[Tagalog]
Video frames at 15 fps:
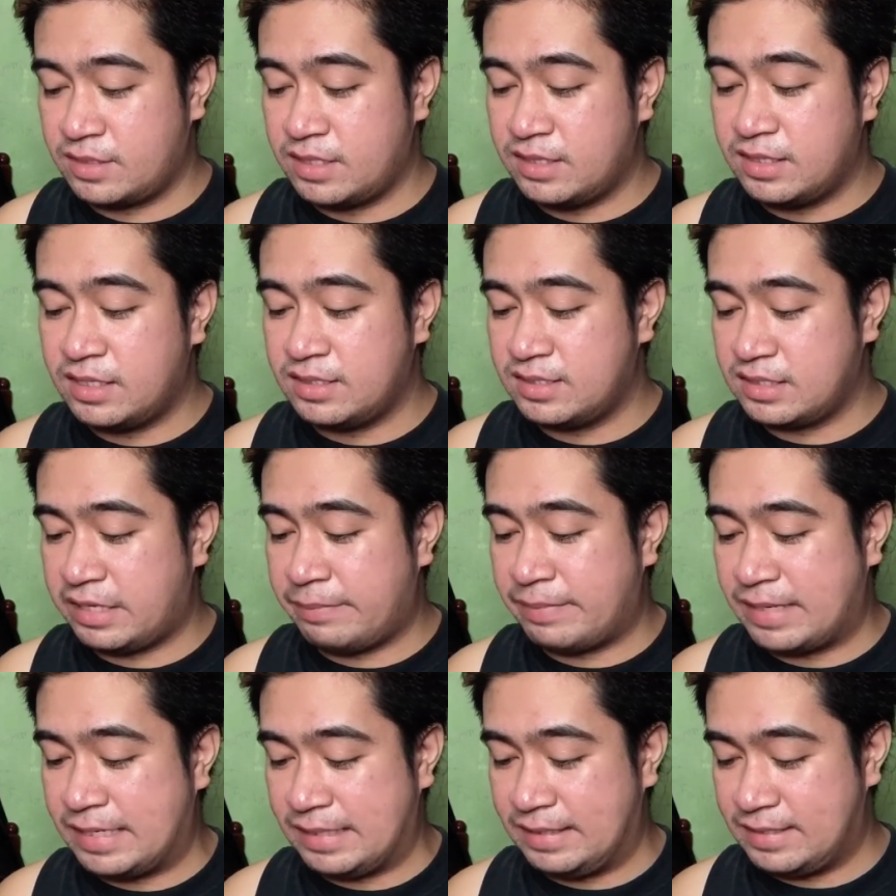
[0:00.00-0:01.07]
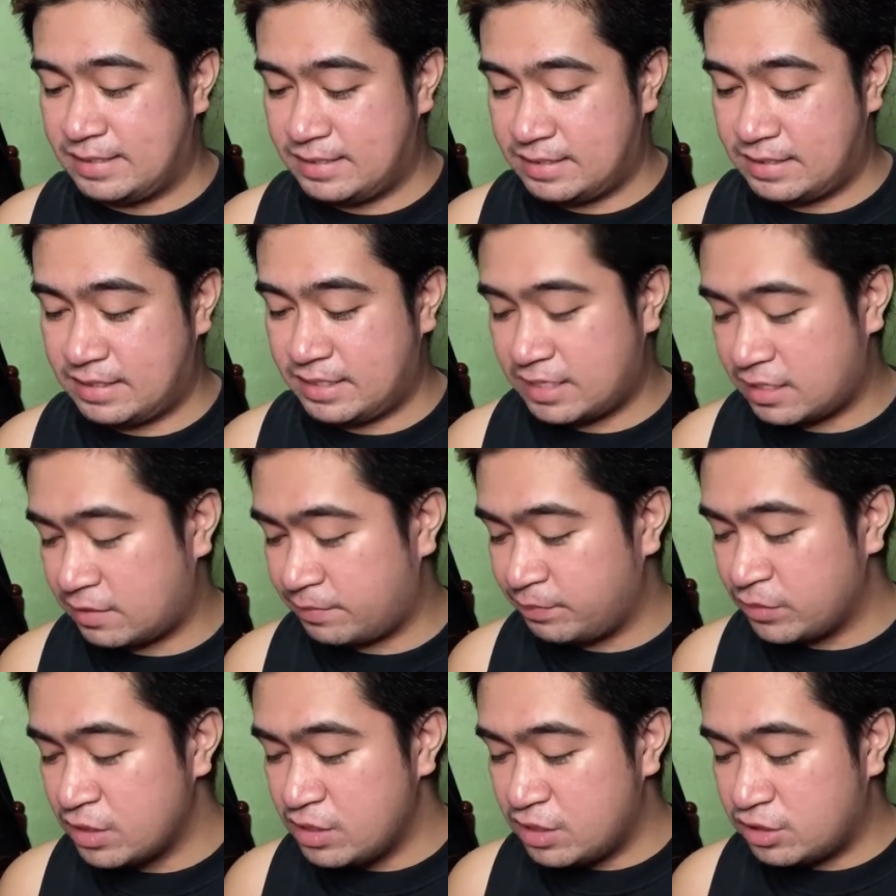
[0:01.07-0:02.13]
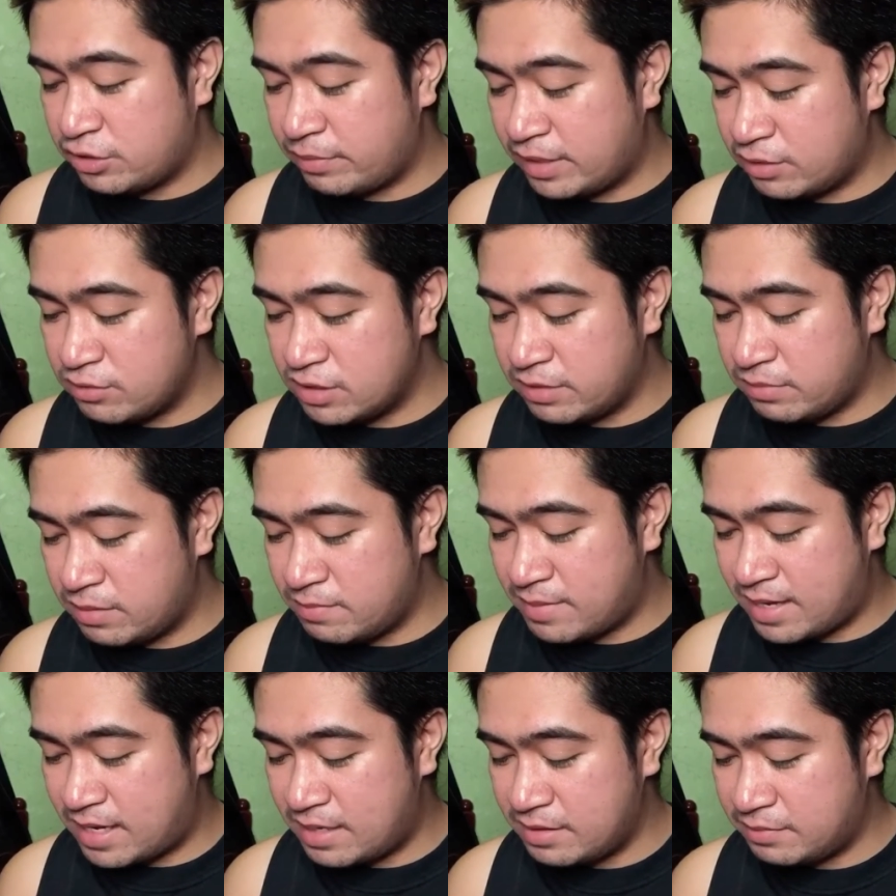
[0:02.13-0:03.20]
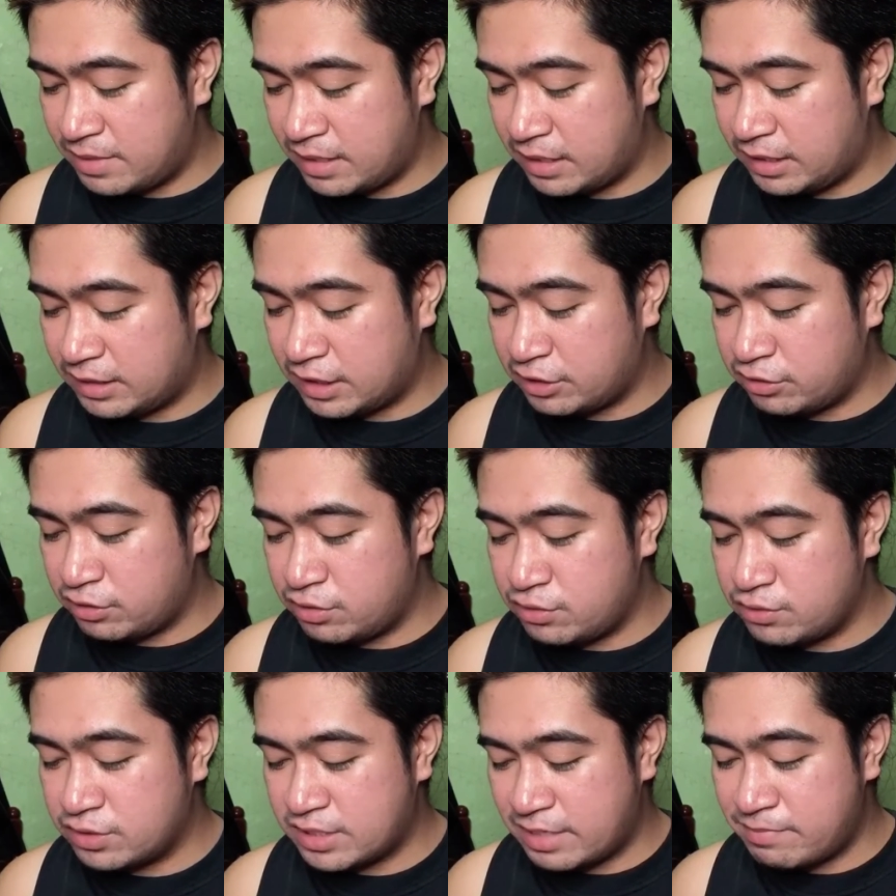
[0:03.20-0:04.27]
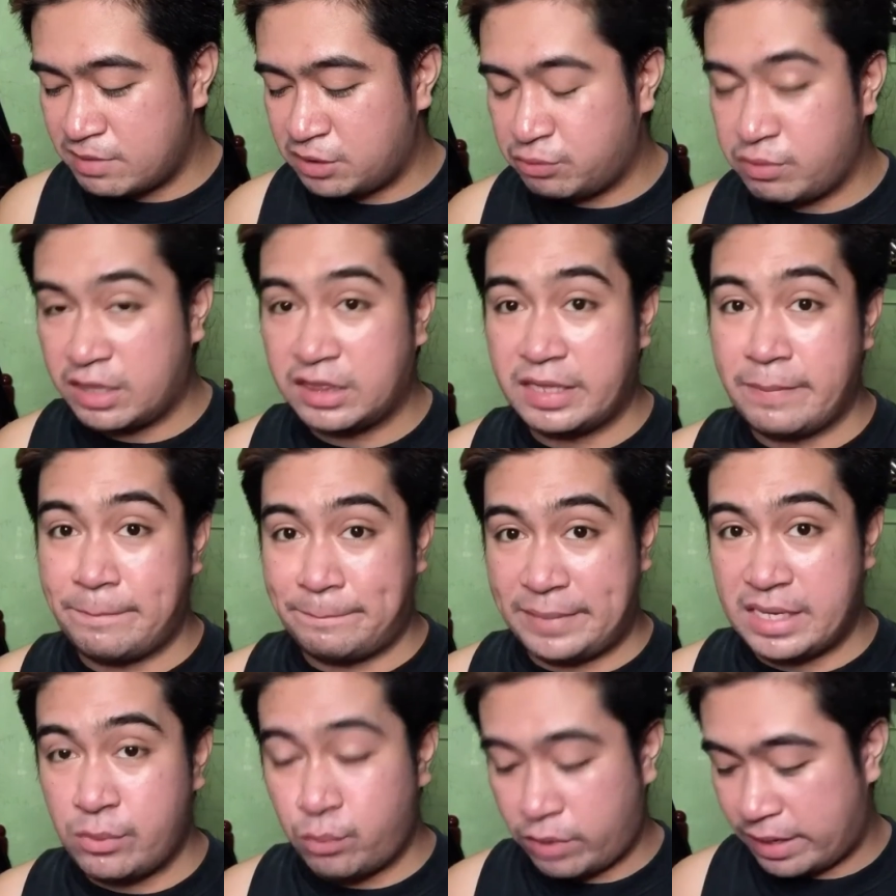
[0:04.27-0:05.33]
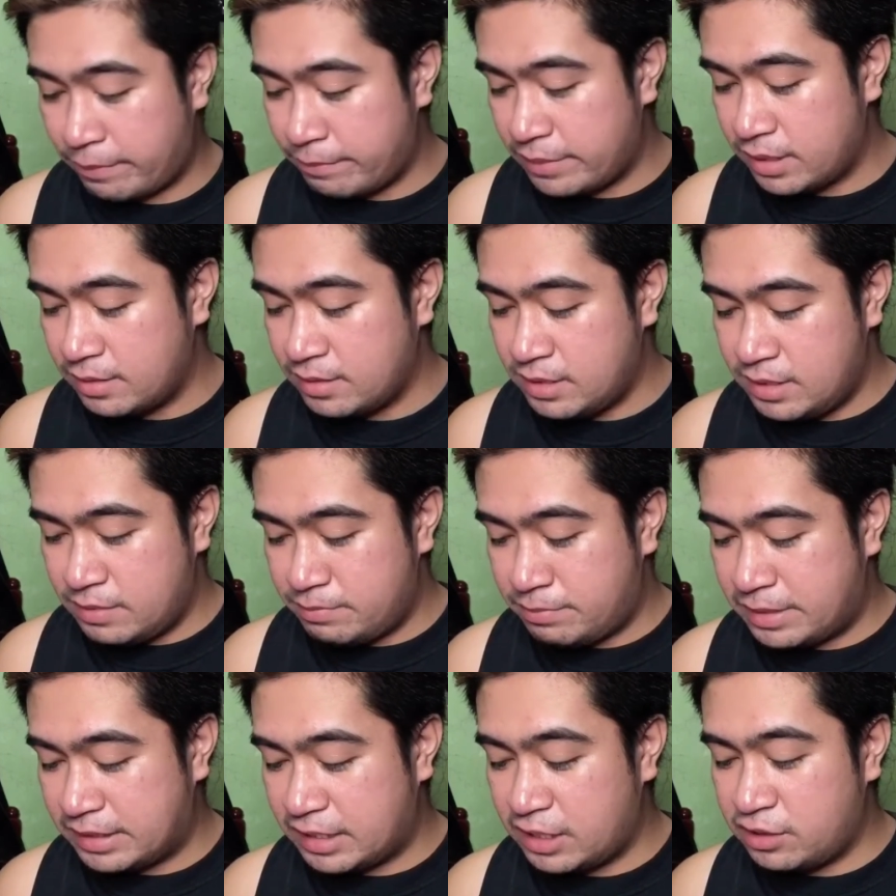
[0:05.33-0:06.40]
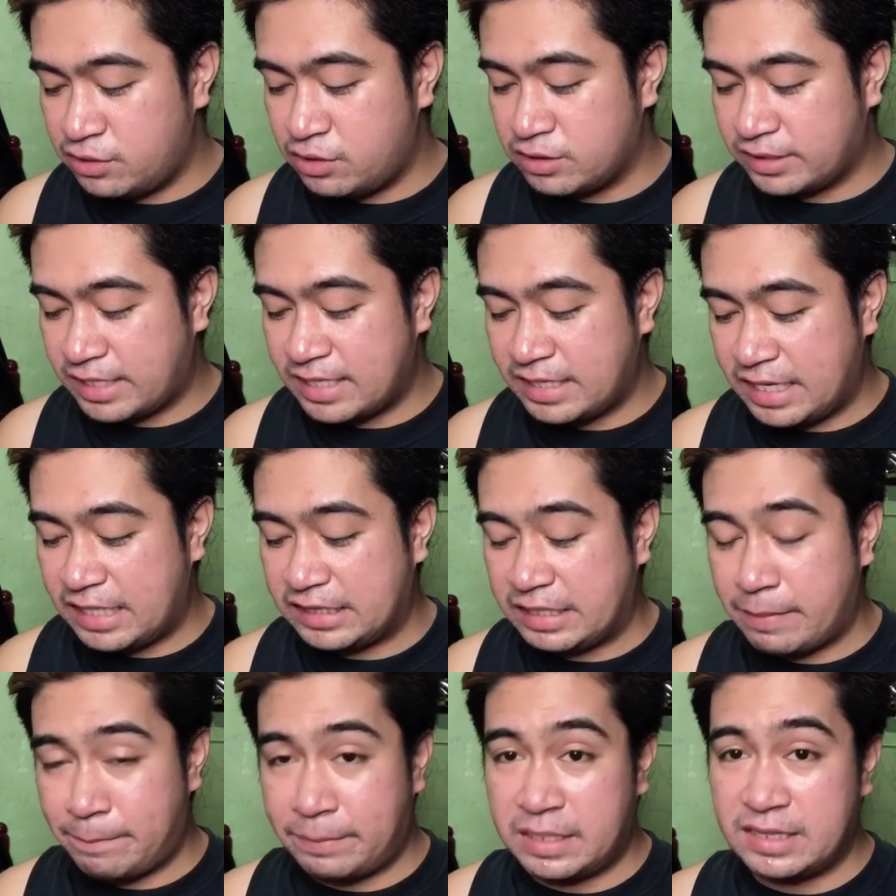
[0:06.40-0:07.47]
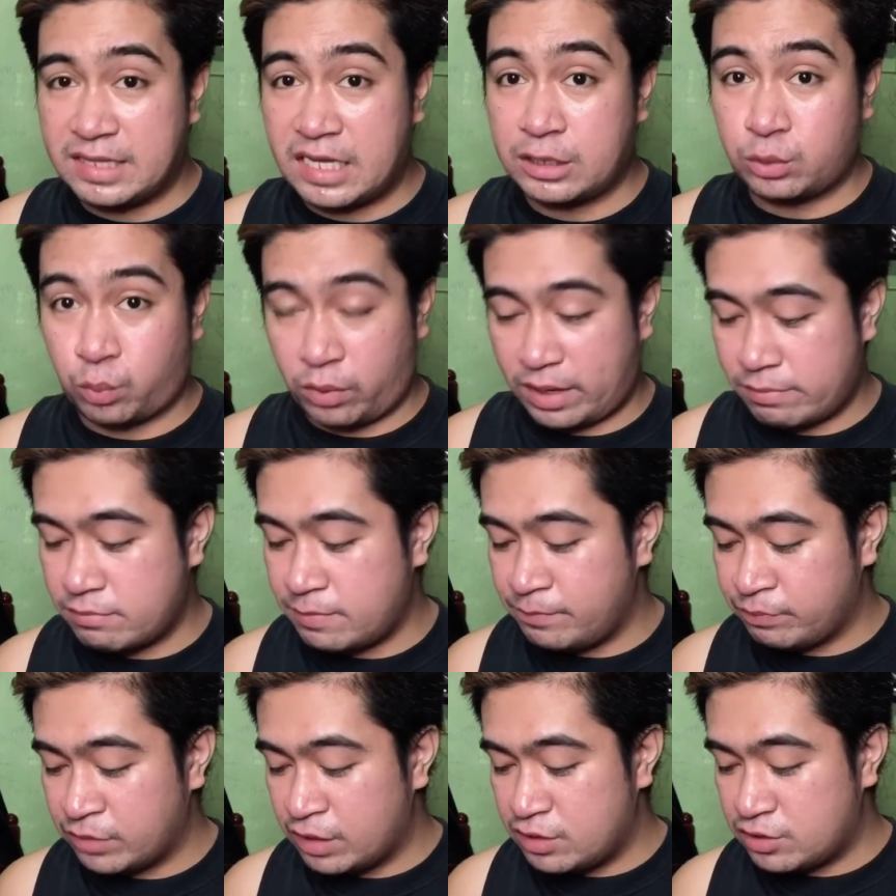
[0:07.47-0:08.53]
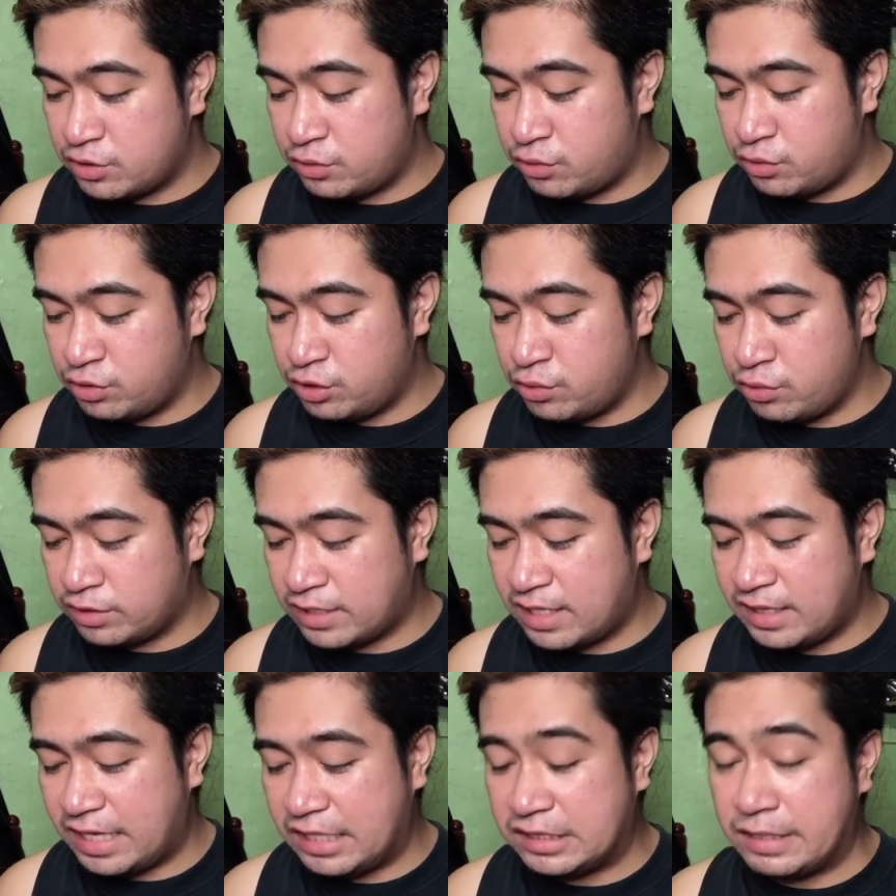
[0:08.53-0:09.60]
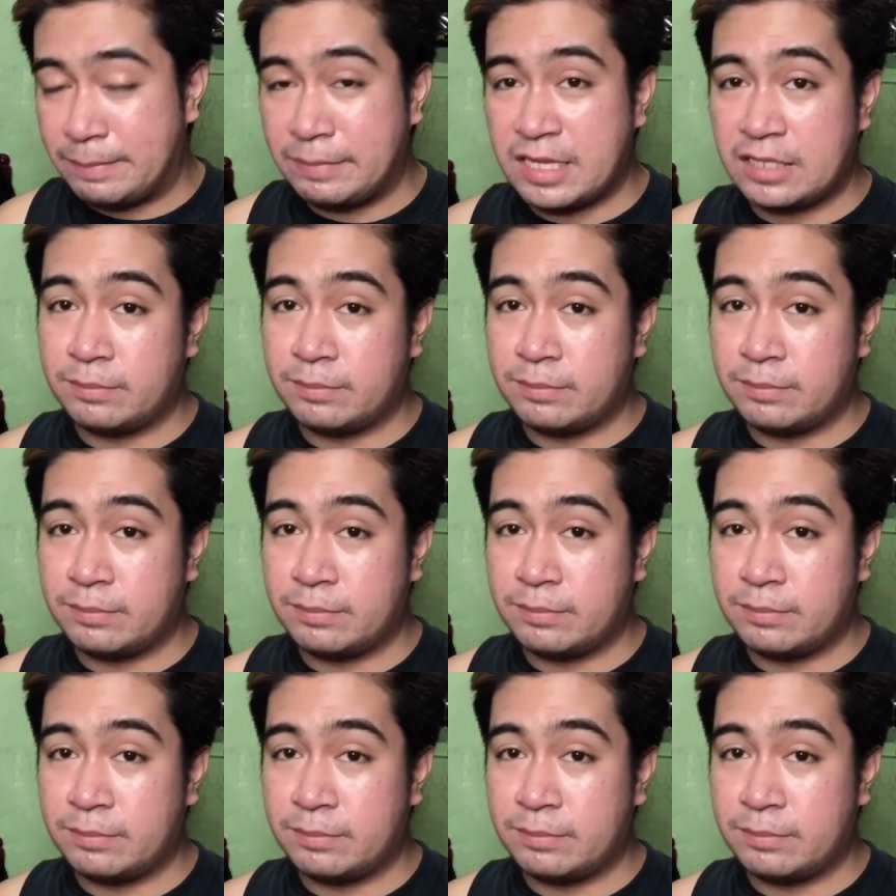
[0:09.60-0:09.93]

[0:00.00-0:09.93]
Then skip ad. Ayan. So meron sa baba, makikita nyo yung 720p web, pati yung 1080 pweb So yung 1080